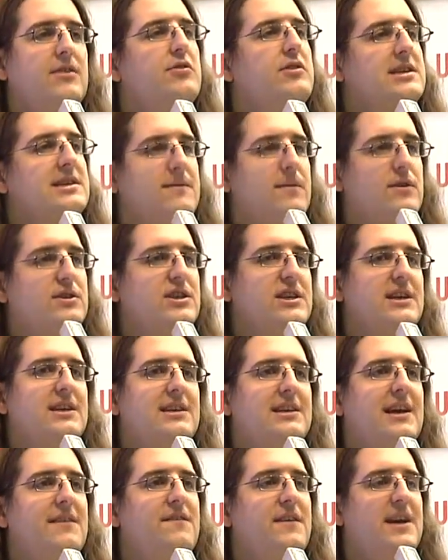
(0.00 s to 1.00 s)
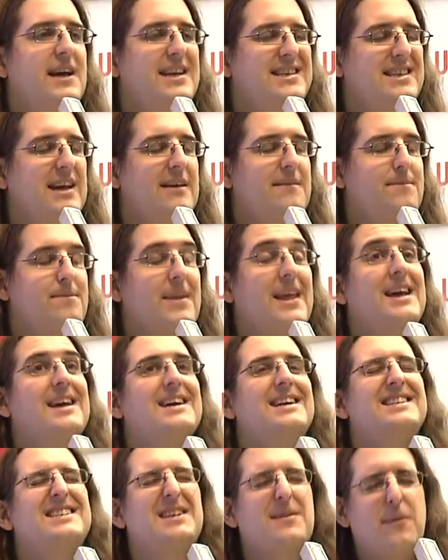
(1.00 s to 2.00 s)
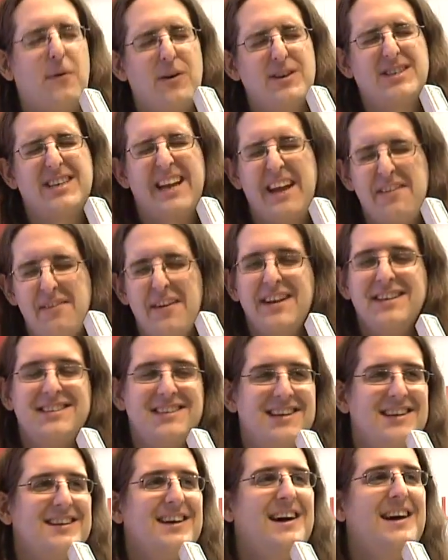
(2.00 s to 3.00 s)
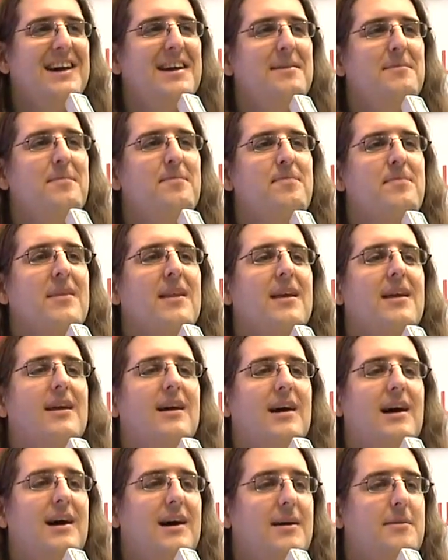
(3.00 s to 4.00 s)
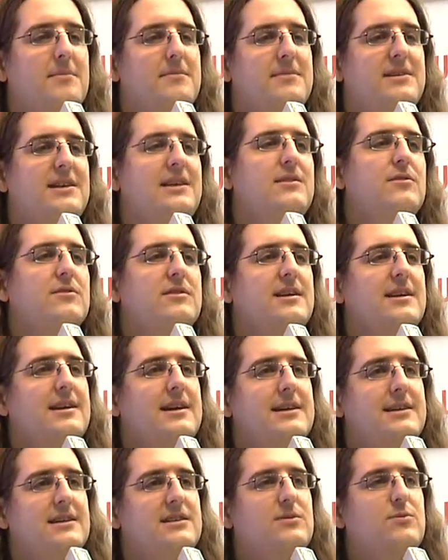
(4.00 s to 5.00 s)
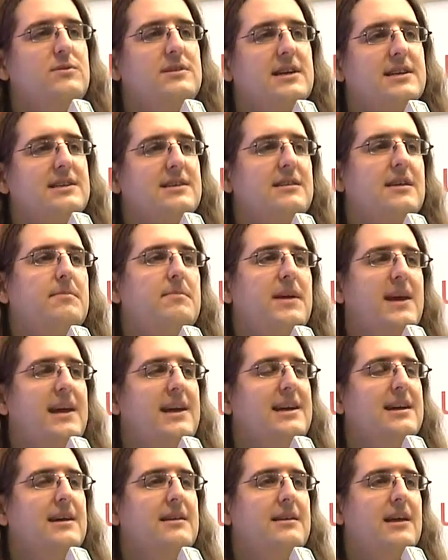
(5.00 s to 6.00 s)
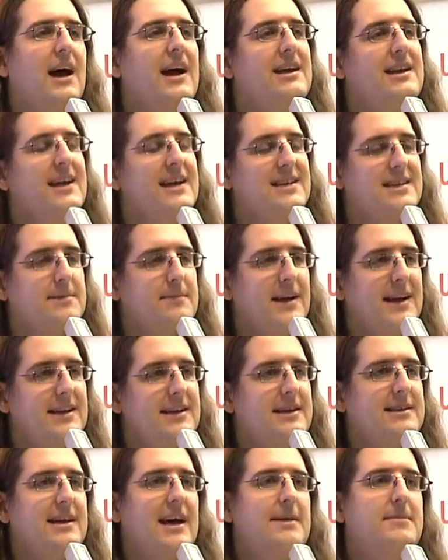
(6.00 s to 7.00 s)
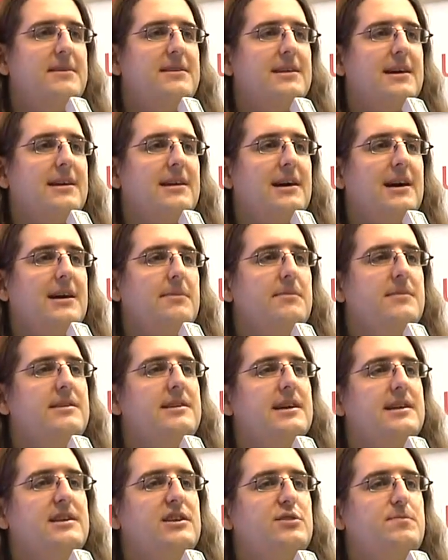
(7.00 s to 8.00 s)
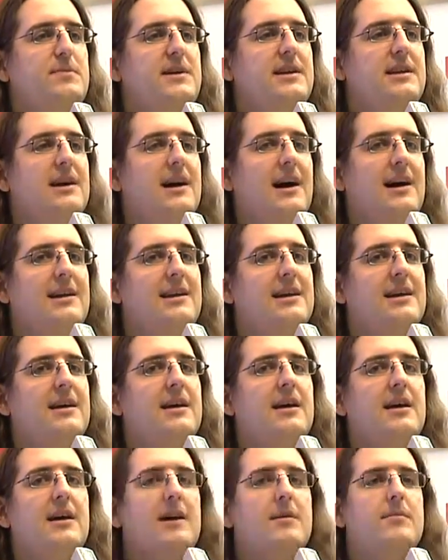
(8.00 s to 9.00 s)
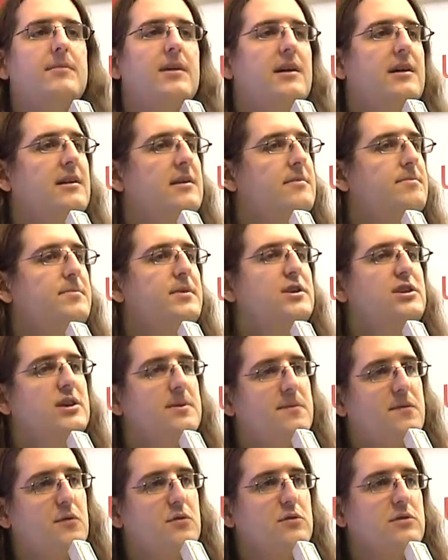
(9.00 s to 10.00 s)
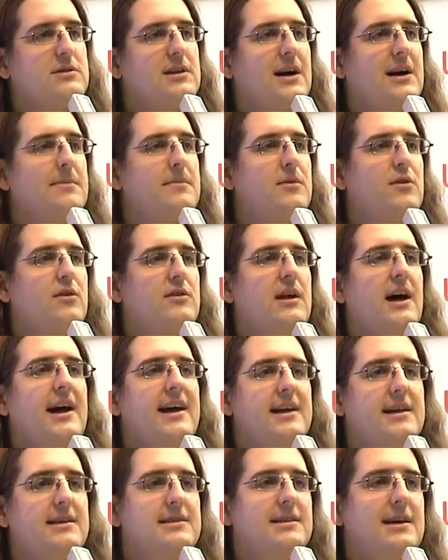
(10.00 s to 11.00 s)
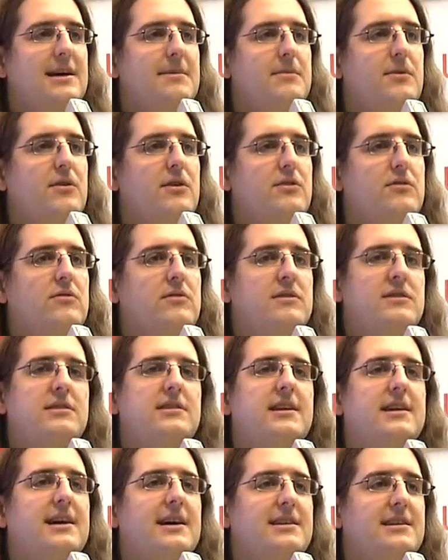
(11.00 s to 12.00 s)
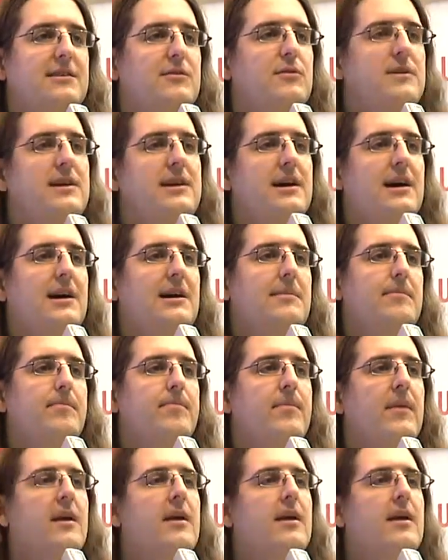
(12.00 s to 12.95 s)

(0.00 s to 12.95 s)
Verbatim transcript: oder Squash-FS-Dateien, ähm, die noch eine kleine Zusatz, eine, eine XML-Datei mit dran haben, in der die Spieler alle äh, Bildschirmfotos haben können, Icons haben können und eine Kategorie haben.